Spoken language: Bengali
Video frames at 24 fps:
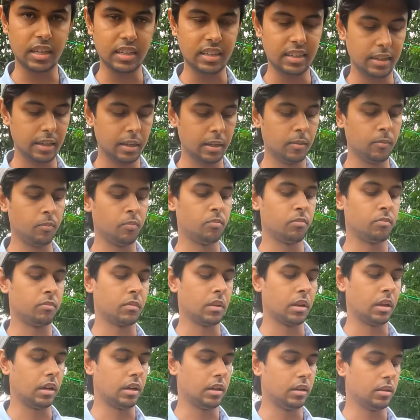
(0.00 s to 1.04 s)
যায়
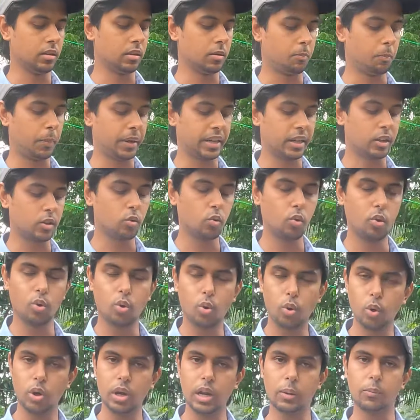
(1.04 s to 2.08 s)
প্যাটার্নগুলো
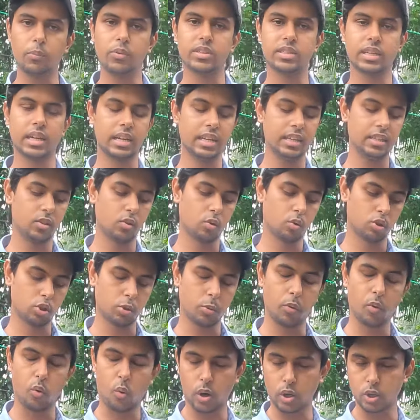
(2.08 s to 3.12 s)
খুলে আপনি চাইলে যে কোনো
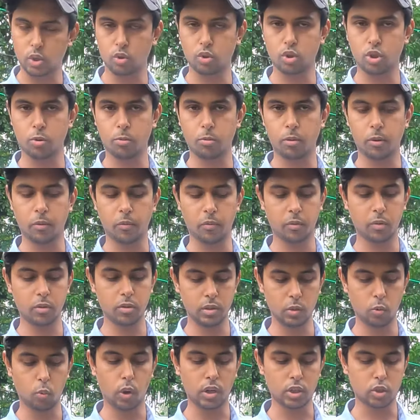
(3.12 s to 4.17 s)
সময় ওয়াশ করতে
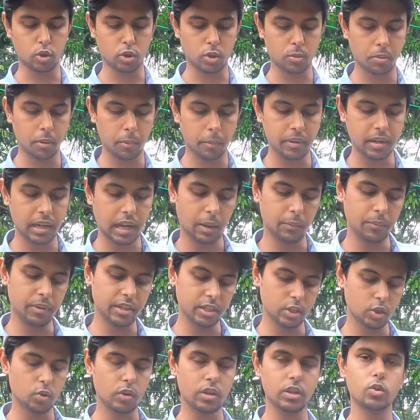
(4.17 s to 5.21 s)
ওয়াশ করতে পারবেন আমি
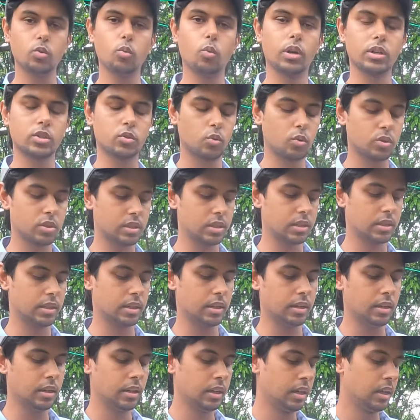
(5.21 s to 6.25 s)
নিজেও কিন্তু ওয়াশ করছি
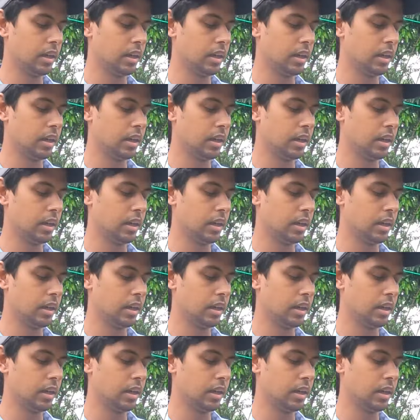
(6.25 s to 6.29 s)
এটা